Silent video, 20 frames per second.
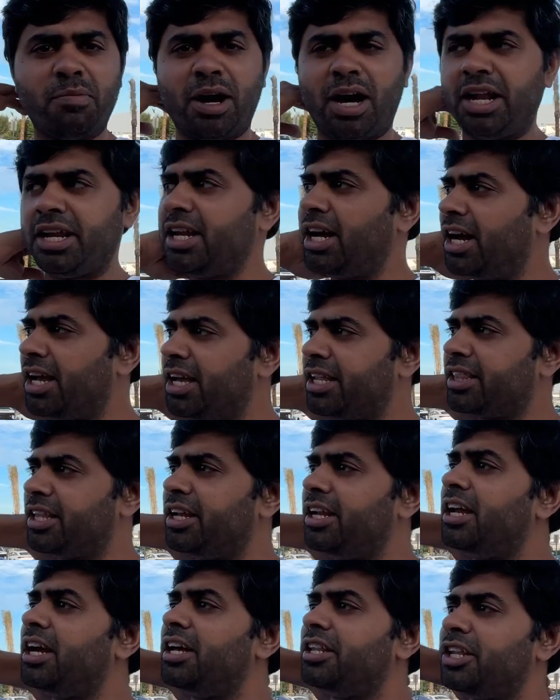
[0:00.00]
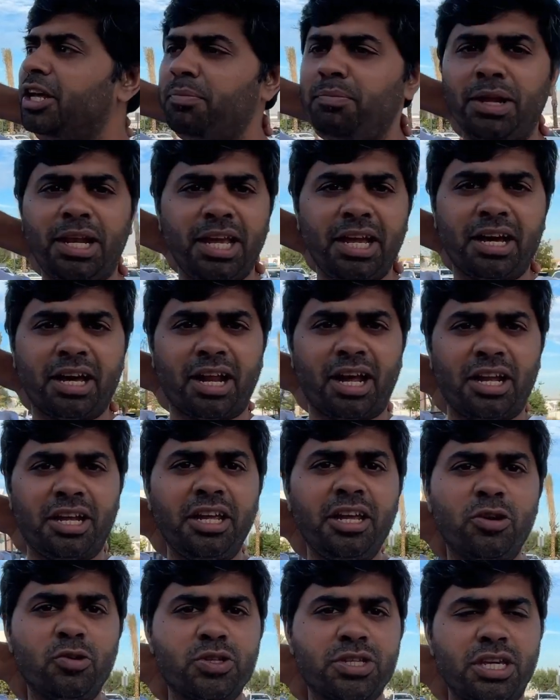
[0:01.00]
बाहर ही आ गया तन्ने अंदर बिलिंग करा
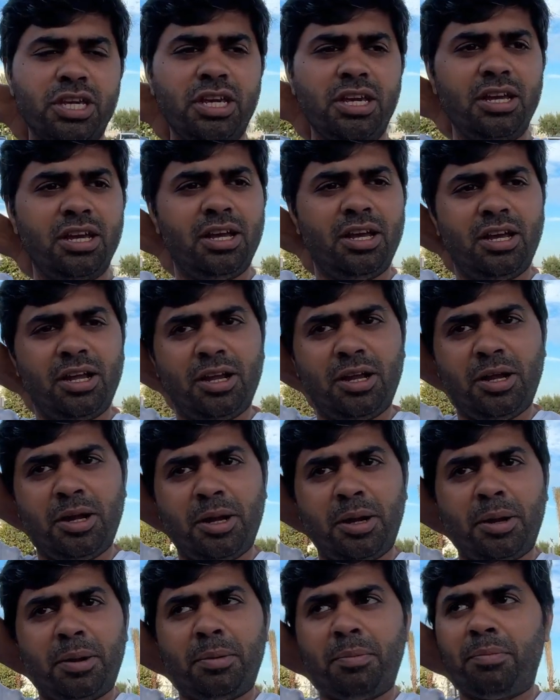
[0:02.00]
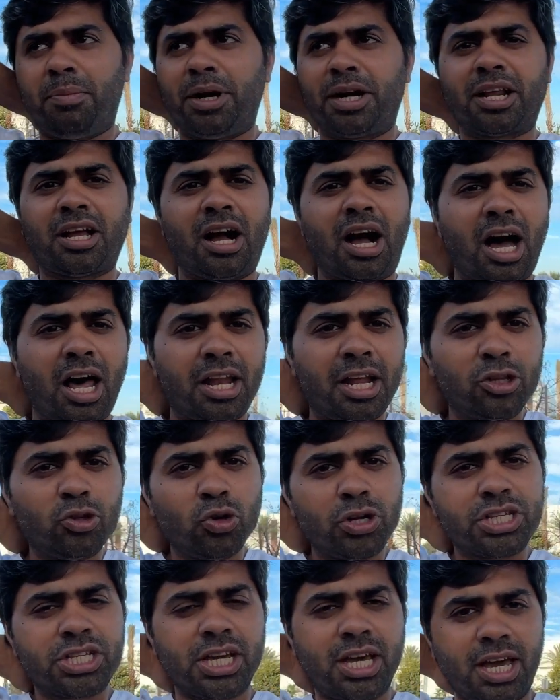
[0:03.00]
रही है उसकी बट खाना
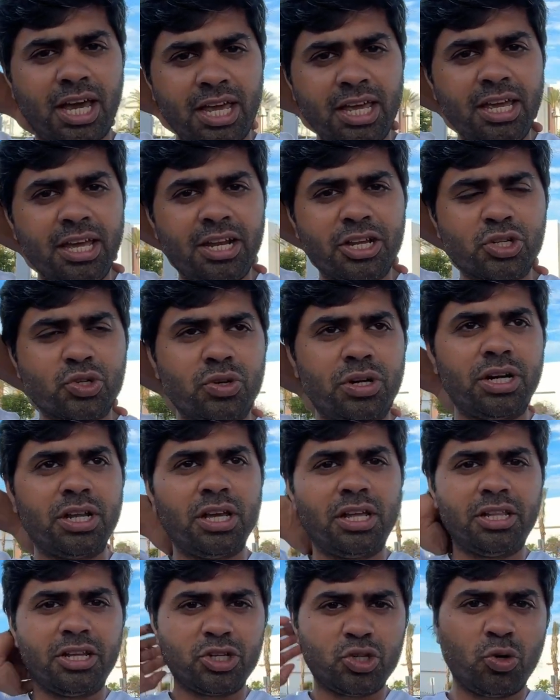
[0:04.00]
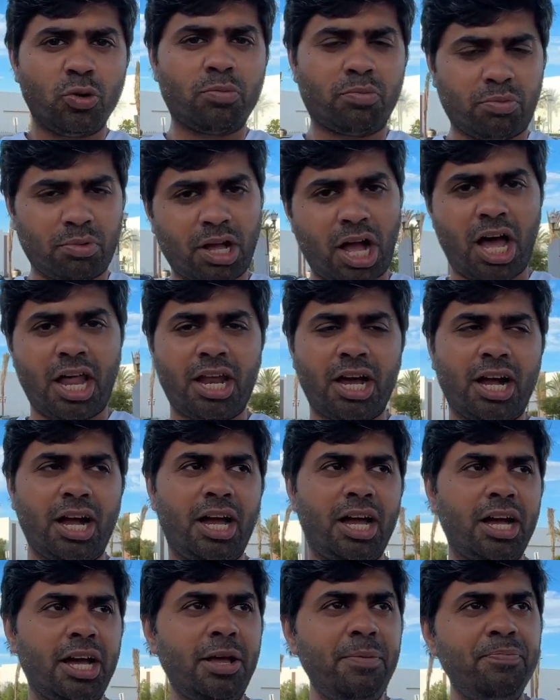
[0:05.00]
तो अच्छा है ही है रेस्टोरेंट के अंदर जो खाना
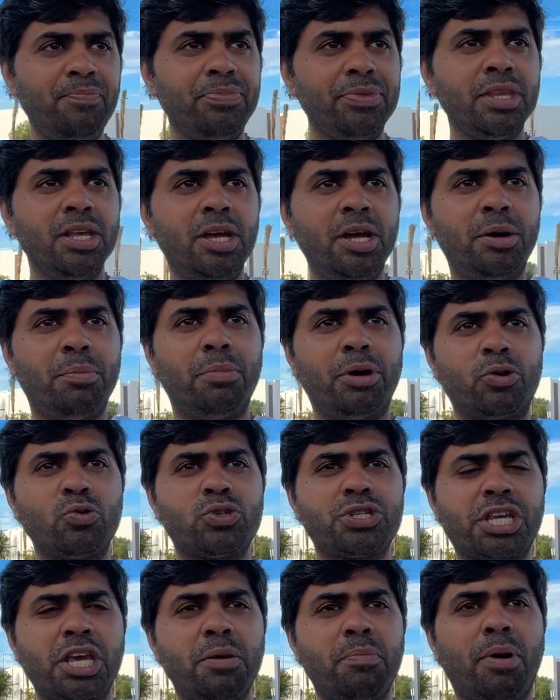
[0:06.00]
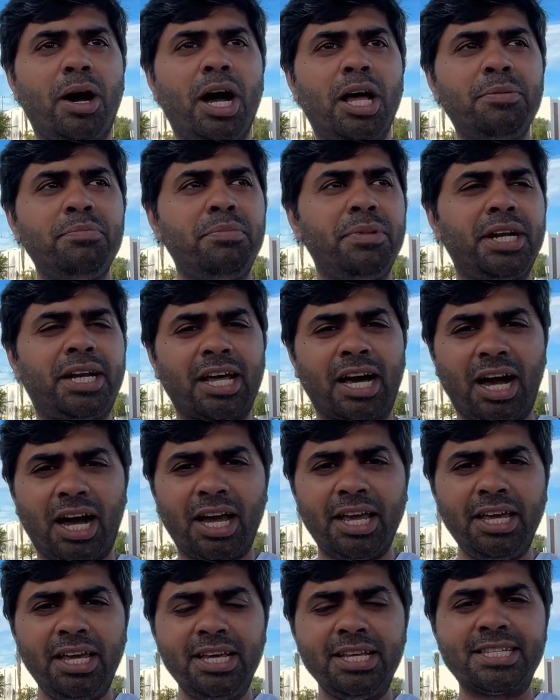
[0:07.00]
खाया है बट उसके बाद
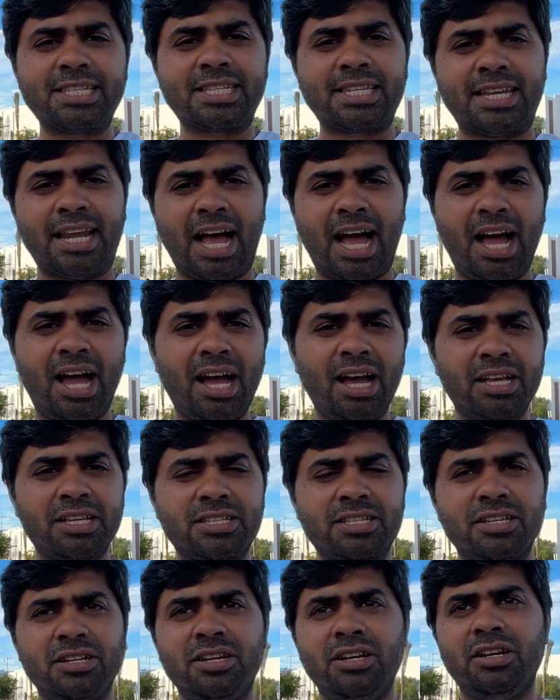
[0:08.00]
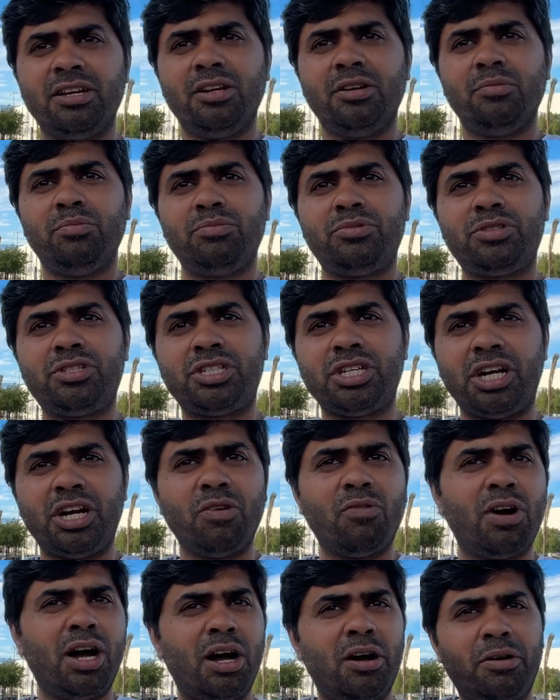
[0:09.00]
मिठाई स्नैक्स
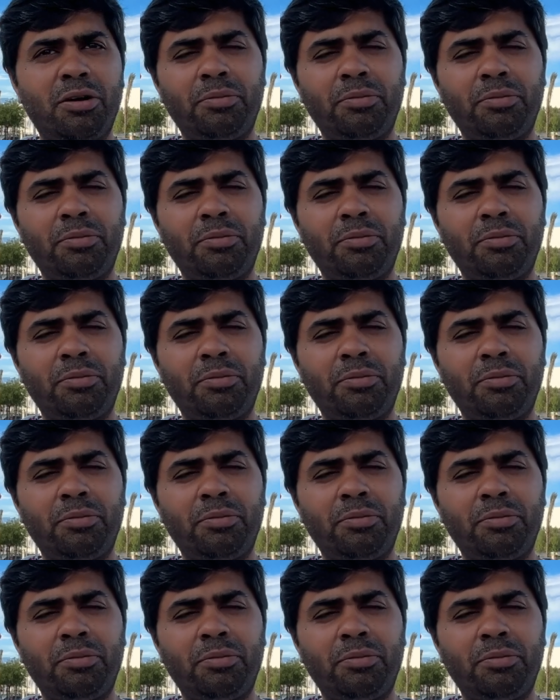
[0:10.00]
चिड़वा